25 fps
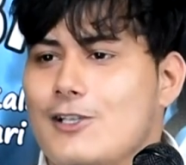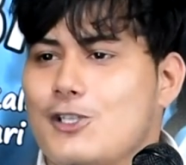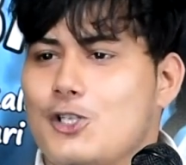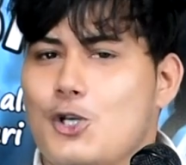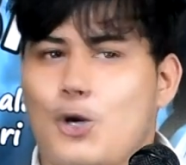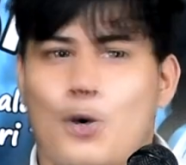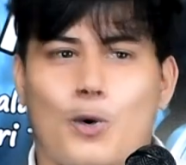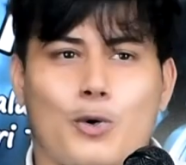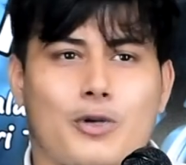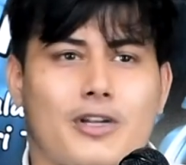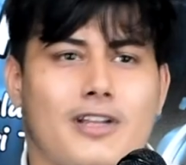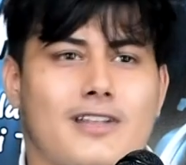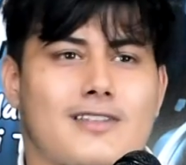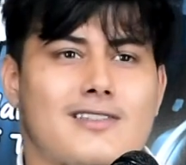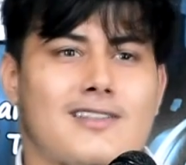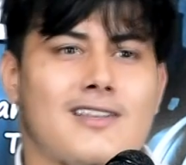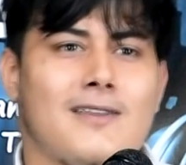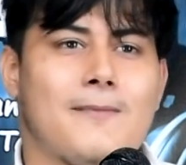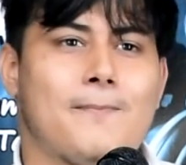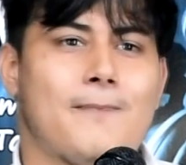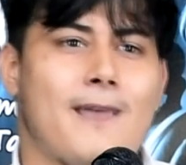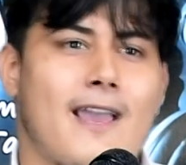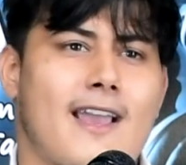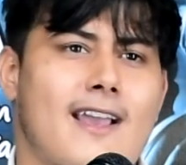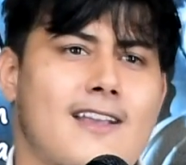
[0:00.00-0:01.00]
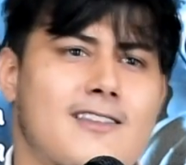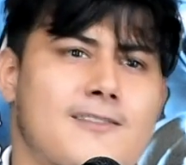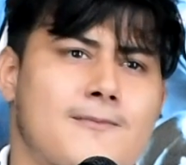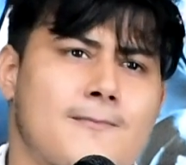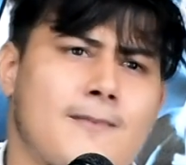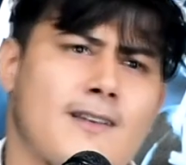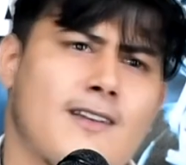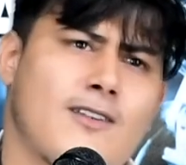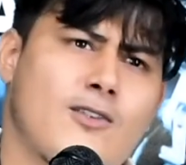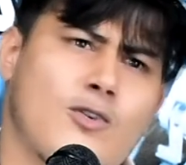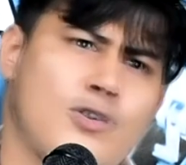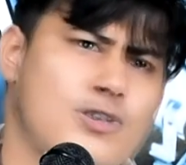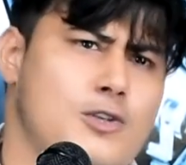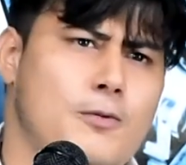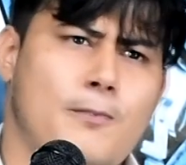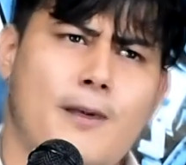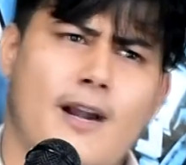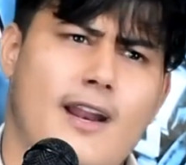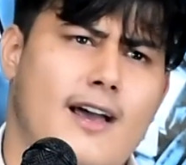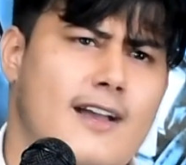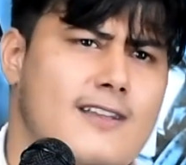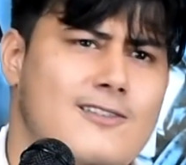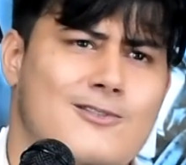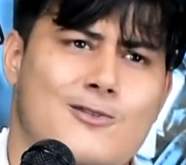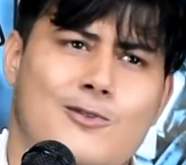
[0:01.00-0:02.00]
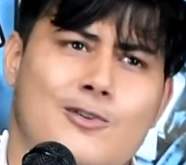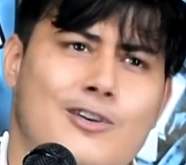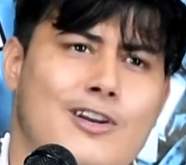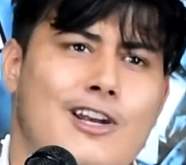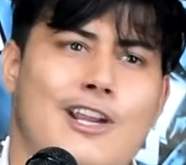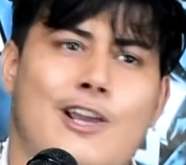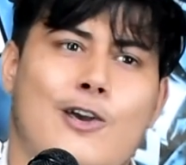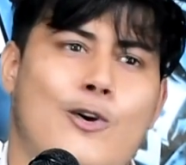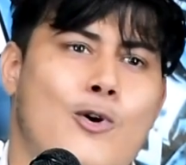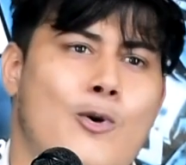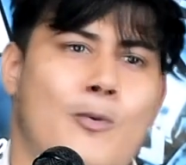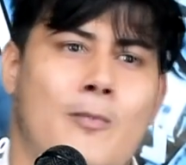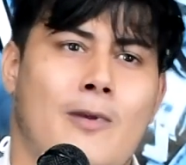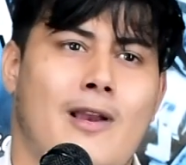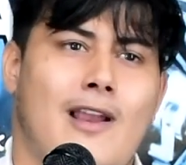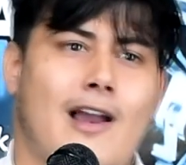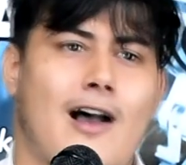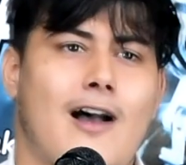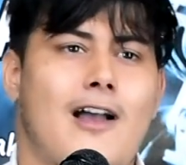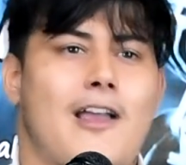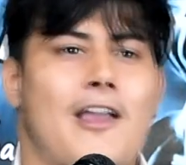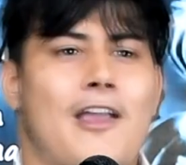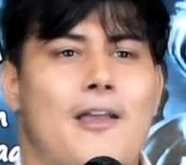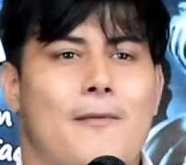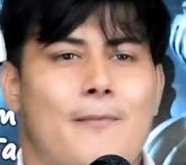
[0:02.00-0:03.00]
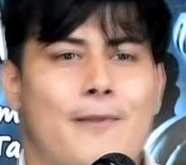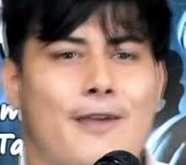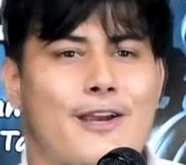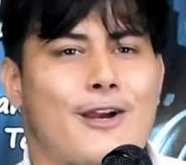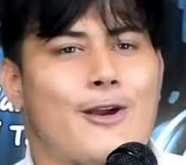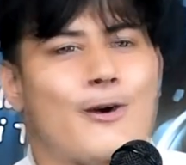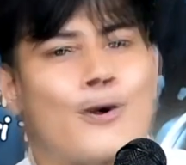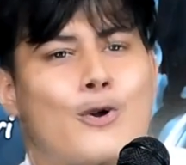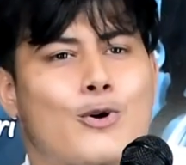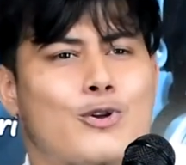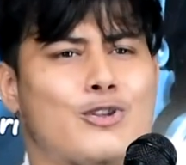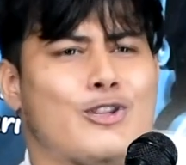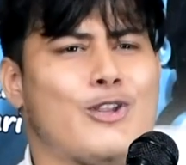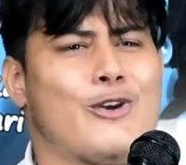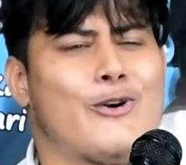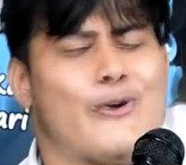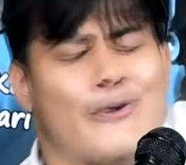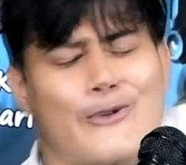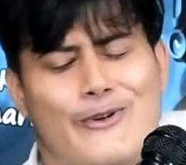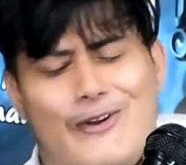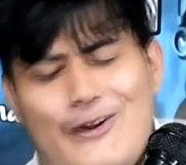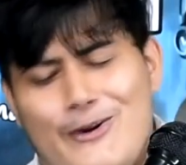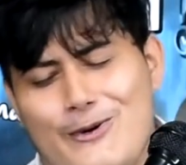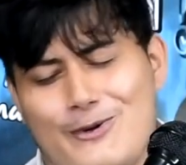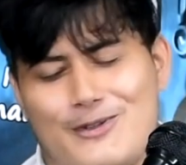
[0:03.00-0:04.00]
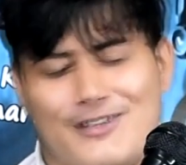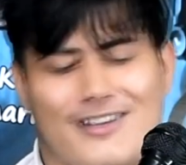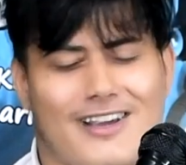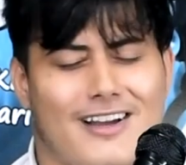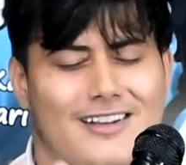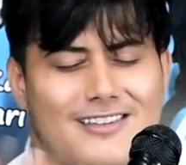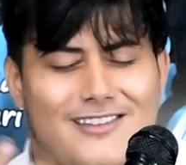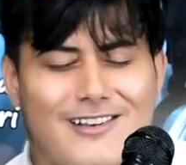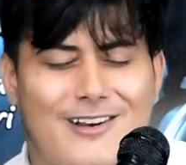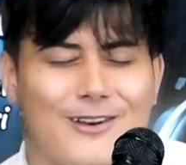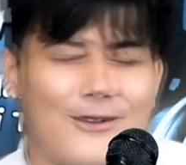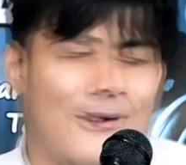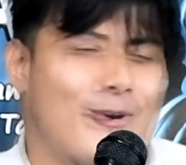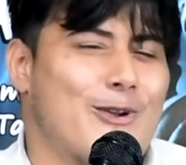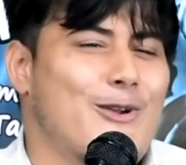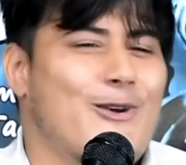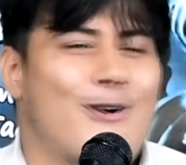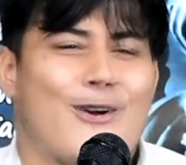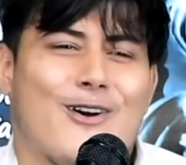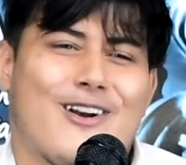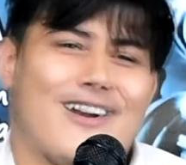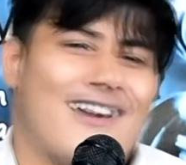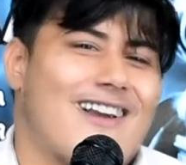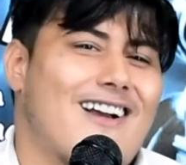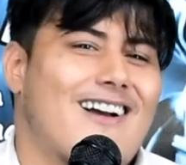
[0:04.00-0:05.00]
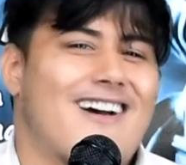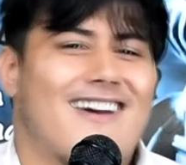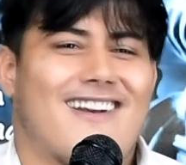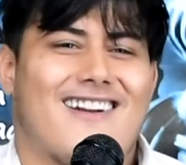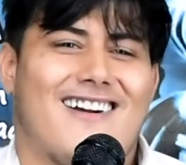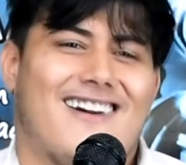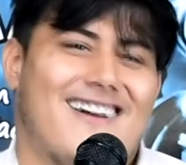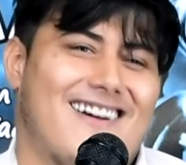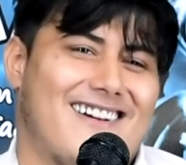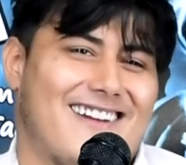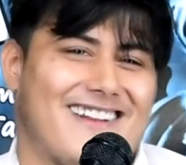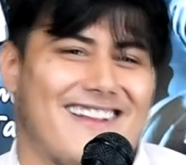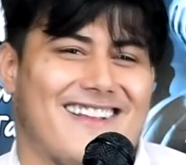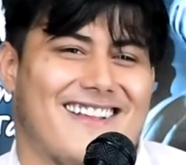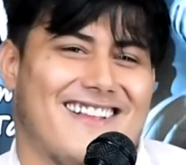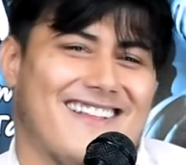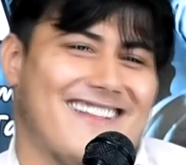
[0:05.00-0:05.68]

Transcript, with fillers: छोटी सी बहस में कुछ बड़ा सुनने को मिला मेरे होते हुए उसका दिल कोई और लगा रहा